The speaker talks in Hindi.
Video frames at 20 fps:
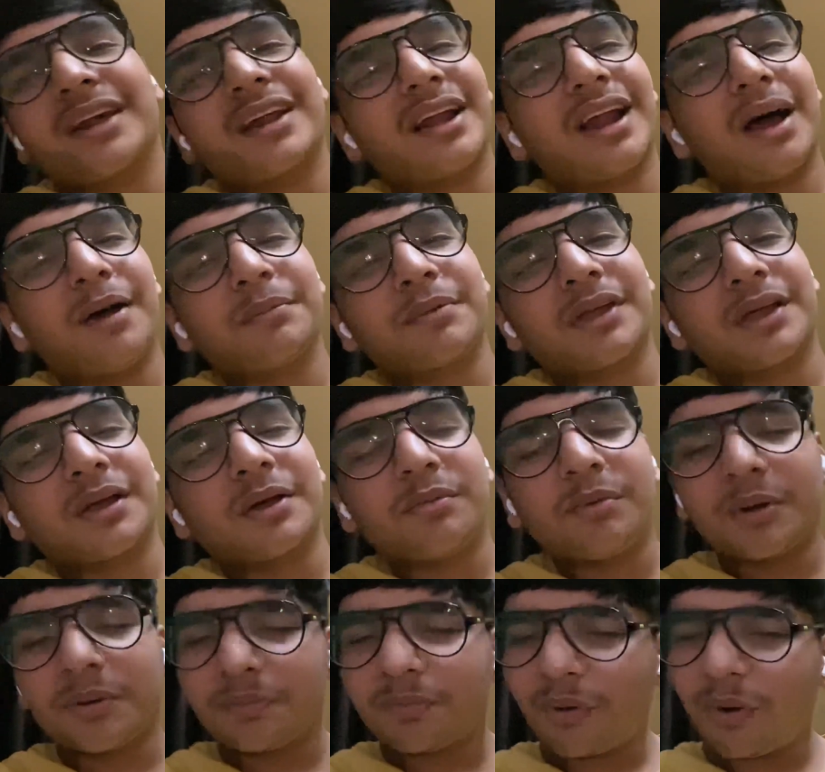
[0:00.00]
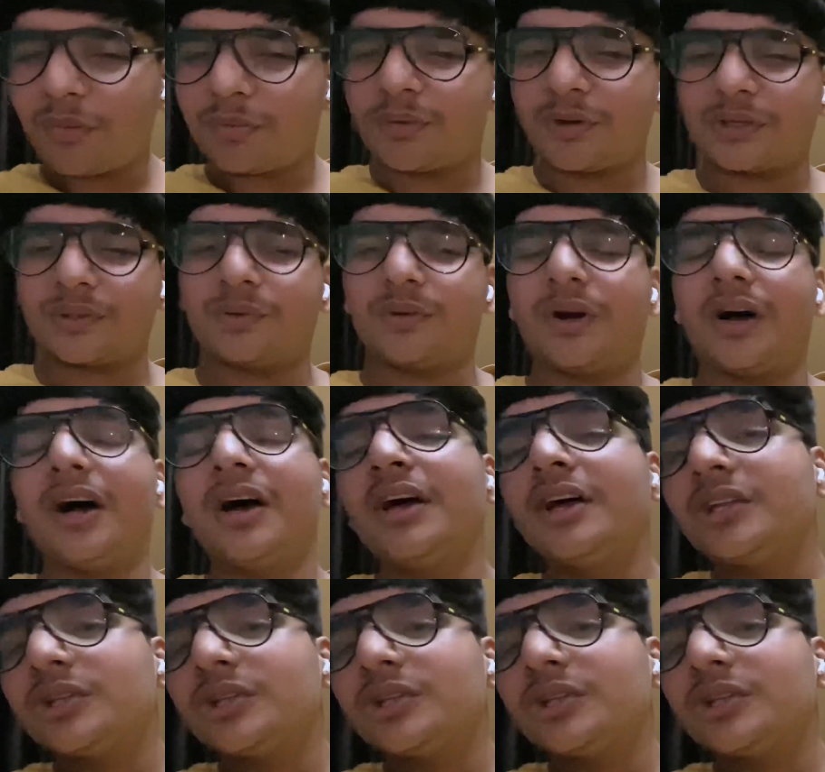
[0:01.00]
करना आपके कमेंट पॉप कर दूंगा